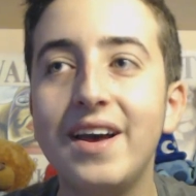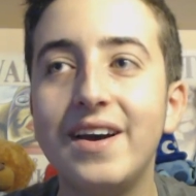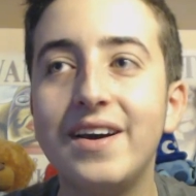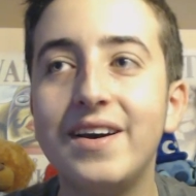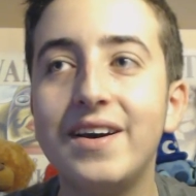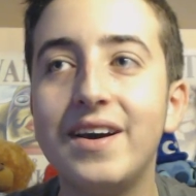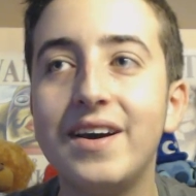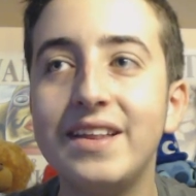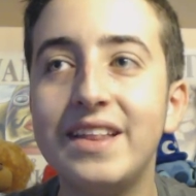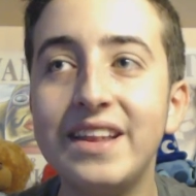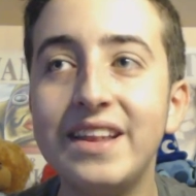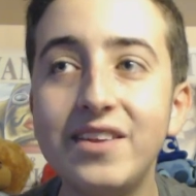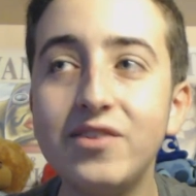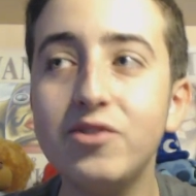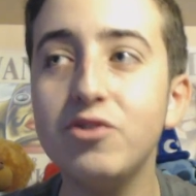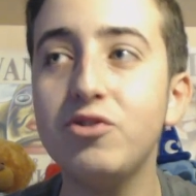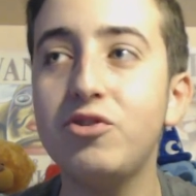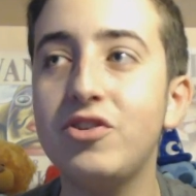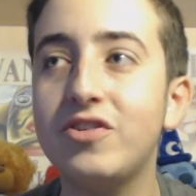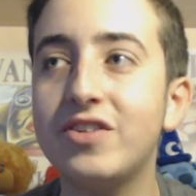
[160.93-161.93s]
Eh, da
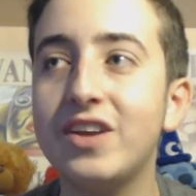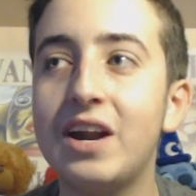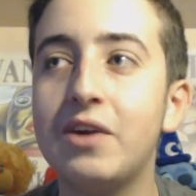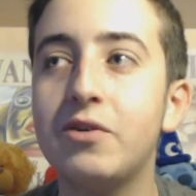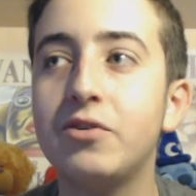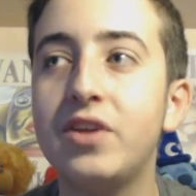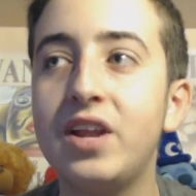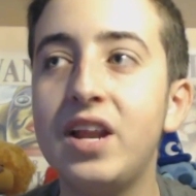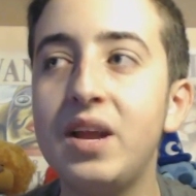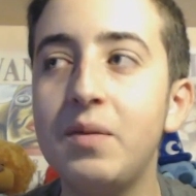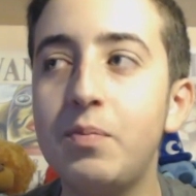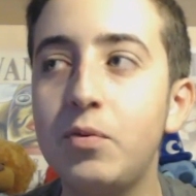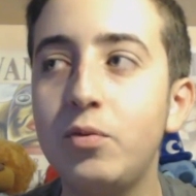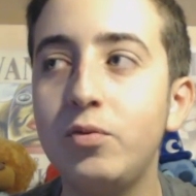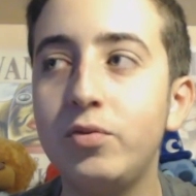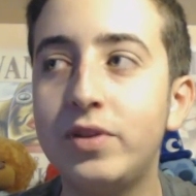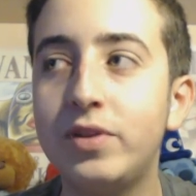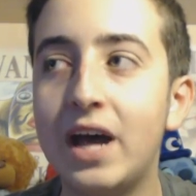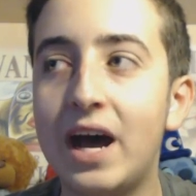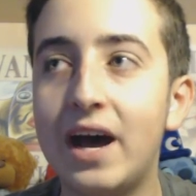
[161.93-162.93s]
adesso ci saranno delle
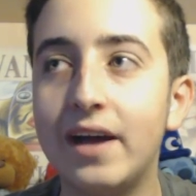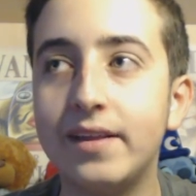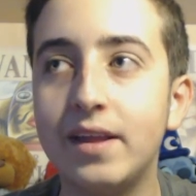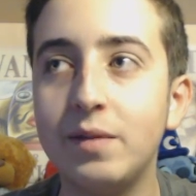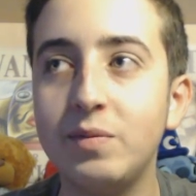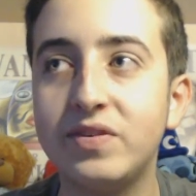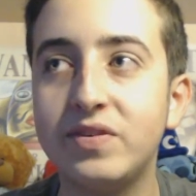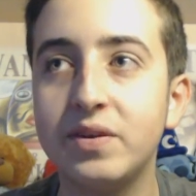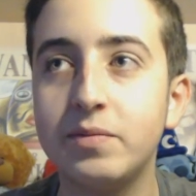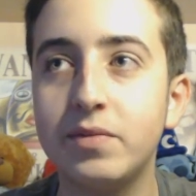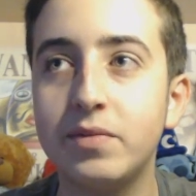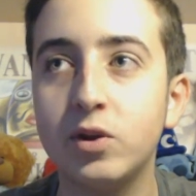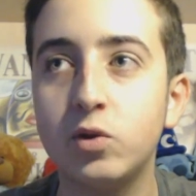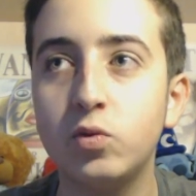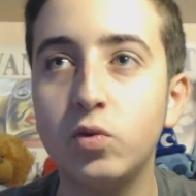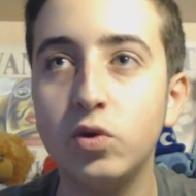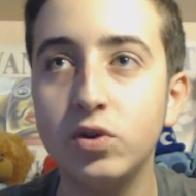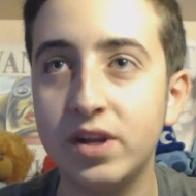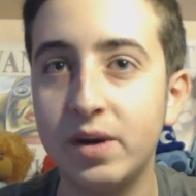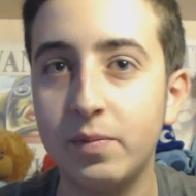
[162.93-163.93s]
puntate, mi sembra
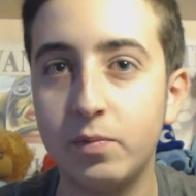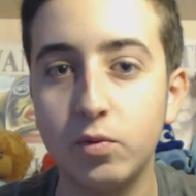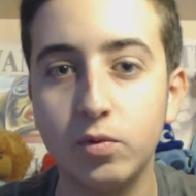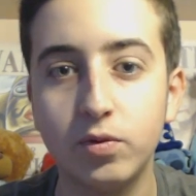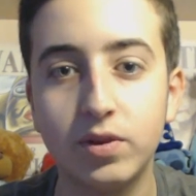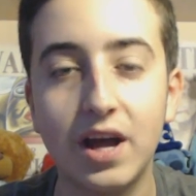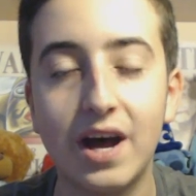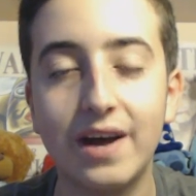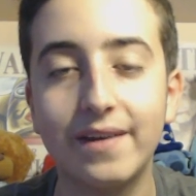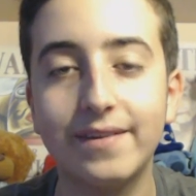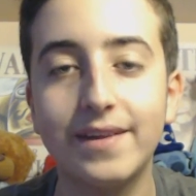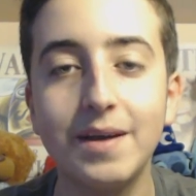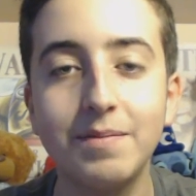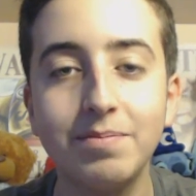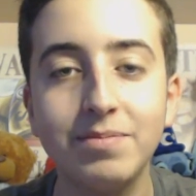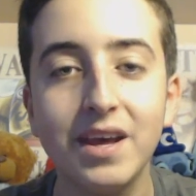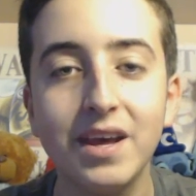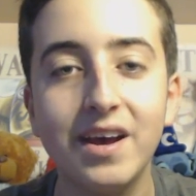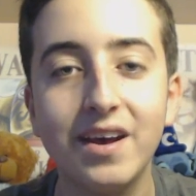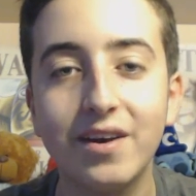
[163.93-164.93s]
due o tre
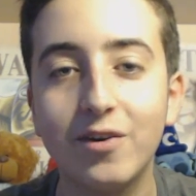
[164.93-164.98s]
puntate,